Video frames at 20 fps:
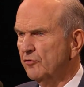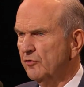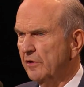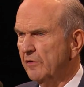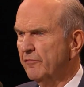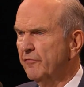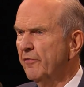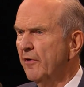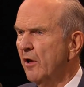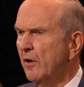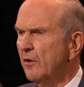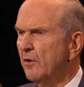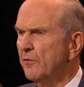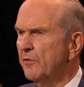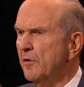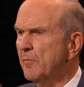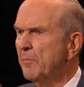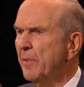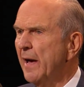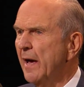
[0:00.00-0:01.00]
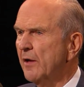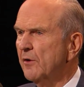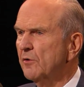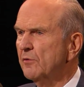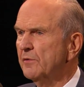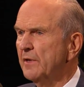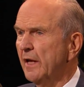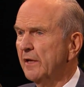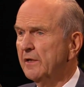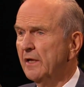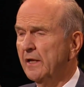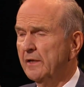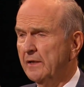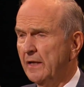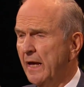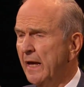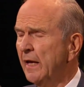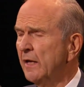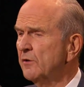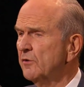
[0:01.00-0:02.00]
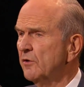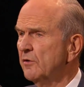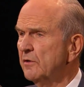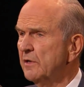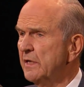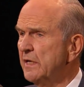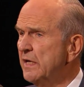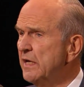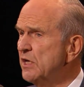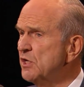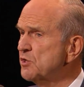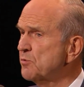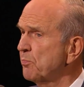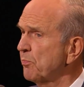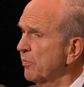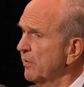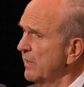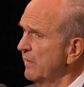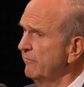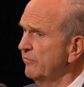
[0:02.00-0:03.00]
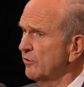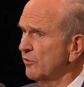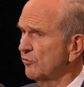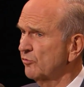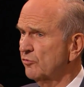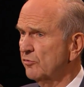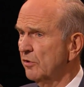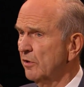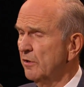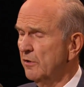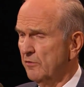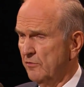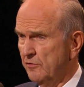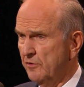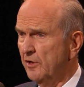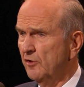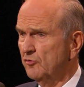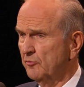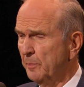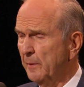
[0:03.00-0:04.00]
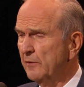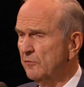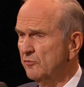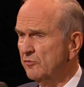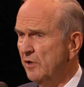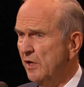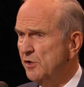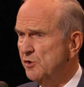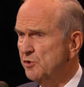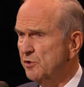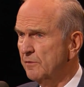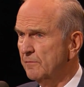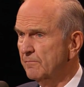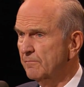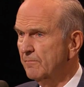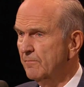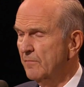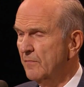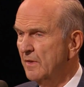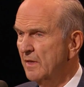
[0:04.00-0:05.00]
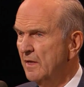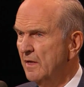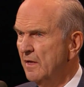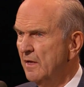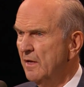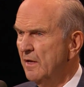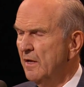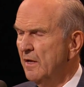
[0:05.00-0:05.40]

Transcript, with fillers: この大廃墟は過去の各神権時代を終わらせたのと同じ鉄を踏みます。